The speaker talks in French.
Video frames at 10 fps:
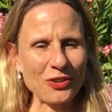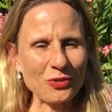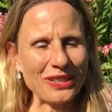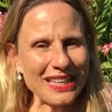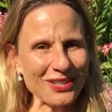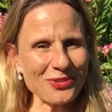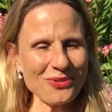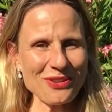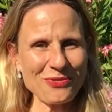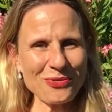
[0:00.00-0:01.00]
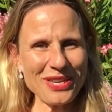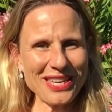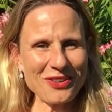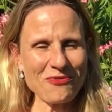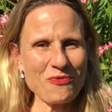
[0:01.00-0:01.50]
Donc quels sont les fruits
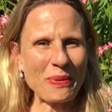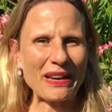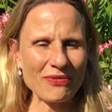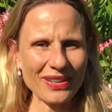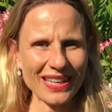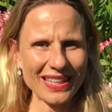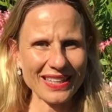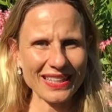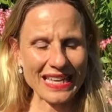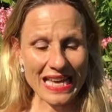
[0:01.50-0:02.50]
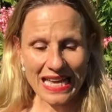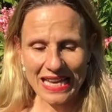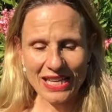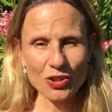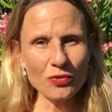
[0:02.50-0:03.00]
que vous préférez
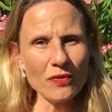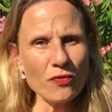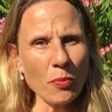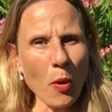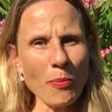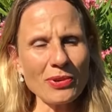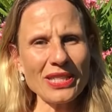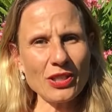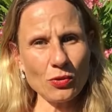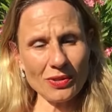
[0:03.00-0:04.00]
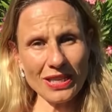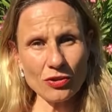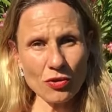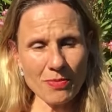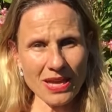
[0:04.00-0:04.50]
Et je vais vous proposer sur cette
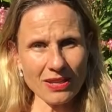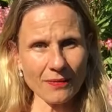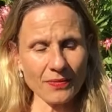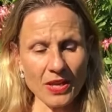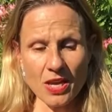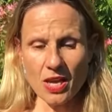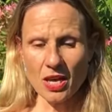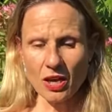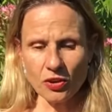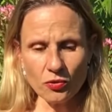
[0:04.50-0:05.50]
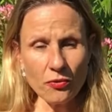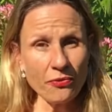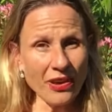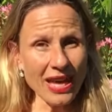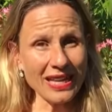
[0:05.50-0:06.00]
semaine de
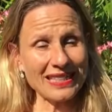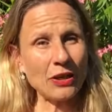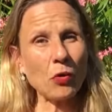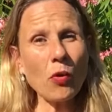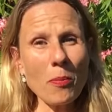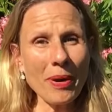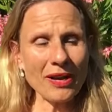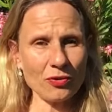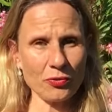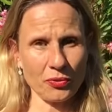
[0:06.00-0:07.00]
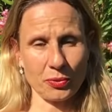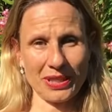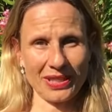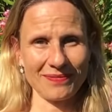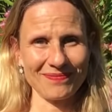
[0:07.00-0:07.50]
faire des repas de
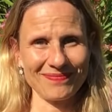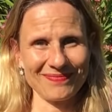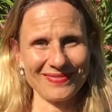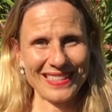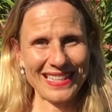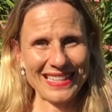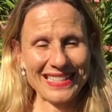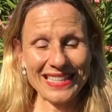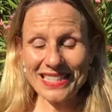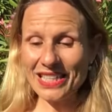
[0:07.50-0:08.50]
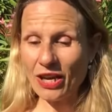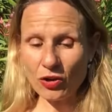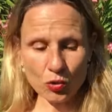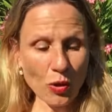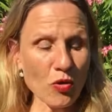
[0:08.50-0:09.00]
fruits. C'est-à-dire
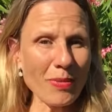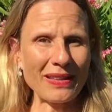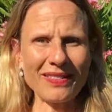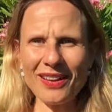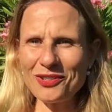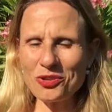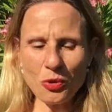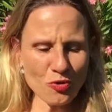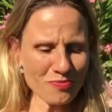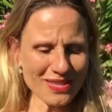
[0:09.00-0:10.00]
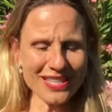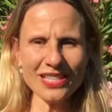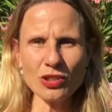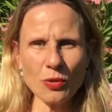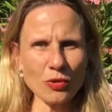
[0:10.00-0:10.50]
soit le matin, soit le midi,
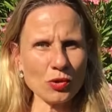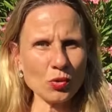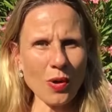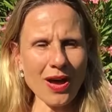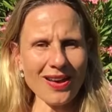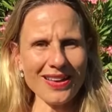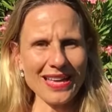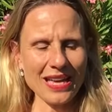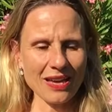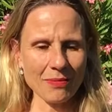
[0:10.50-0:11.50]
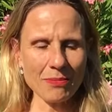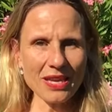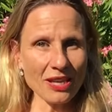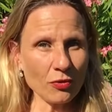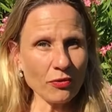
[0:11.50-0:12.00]
soit le soir,
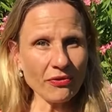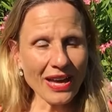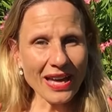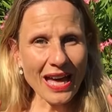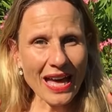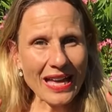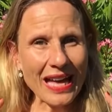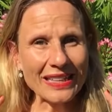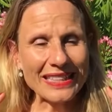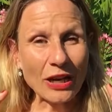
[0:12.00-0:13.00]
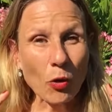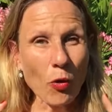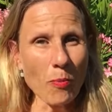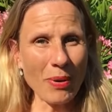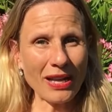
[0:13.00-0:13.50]
mais de faire des
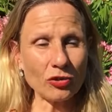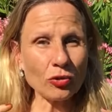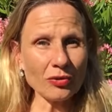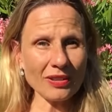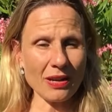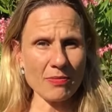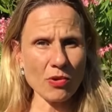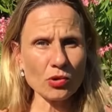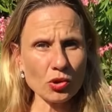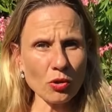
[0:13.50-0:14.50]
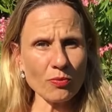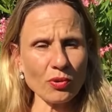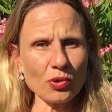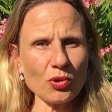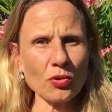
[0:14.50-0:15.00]
repas totalement
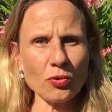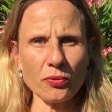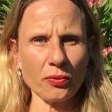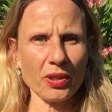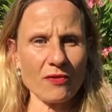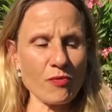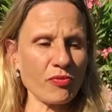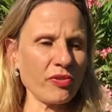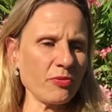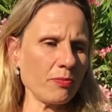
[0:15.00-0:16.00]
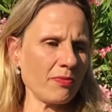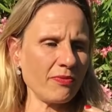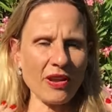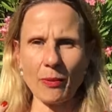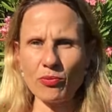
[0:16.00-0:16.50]
100% de fruits. Vous pouvez
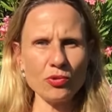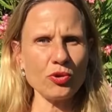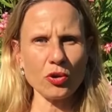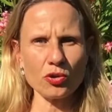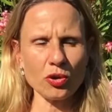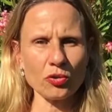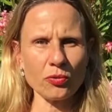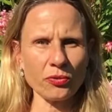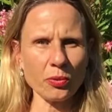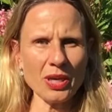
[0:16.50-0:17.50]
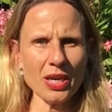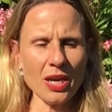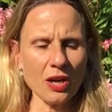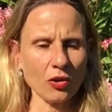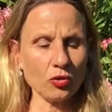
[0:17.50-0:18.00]
faire plusieurs sortes de fruits.
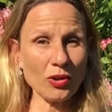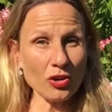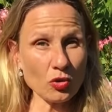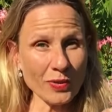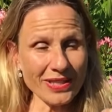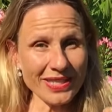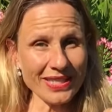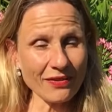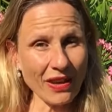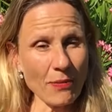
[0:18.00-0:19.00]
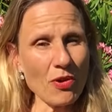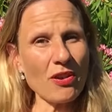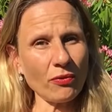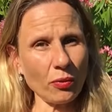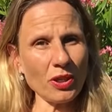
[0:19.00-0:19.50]
En tout cas, choisissez vraiment les
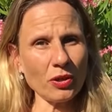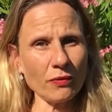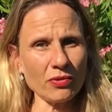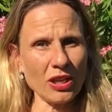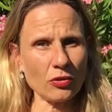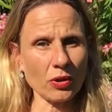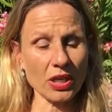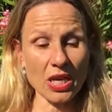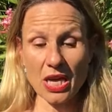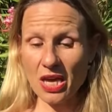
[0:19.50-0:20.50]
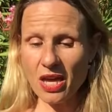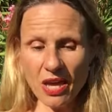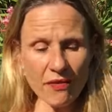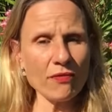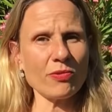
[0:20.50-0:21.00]
fruits que vous adorez.
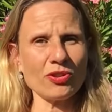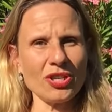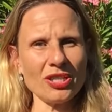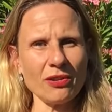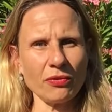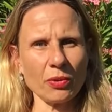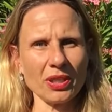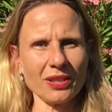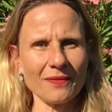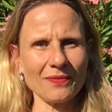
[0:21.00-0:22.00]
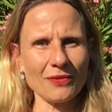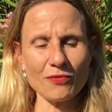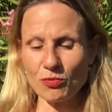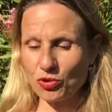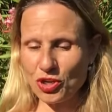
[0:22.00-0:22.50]
Et vous mangez des fruits.
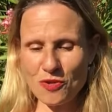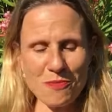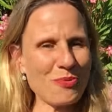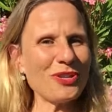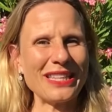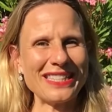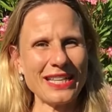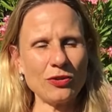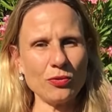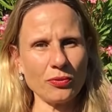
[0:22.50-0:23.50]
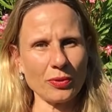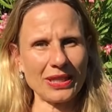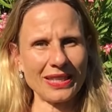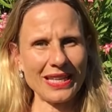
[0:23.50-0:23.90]
Vous mangez une bonne assiette de fruits.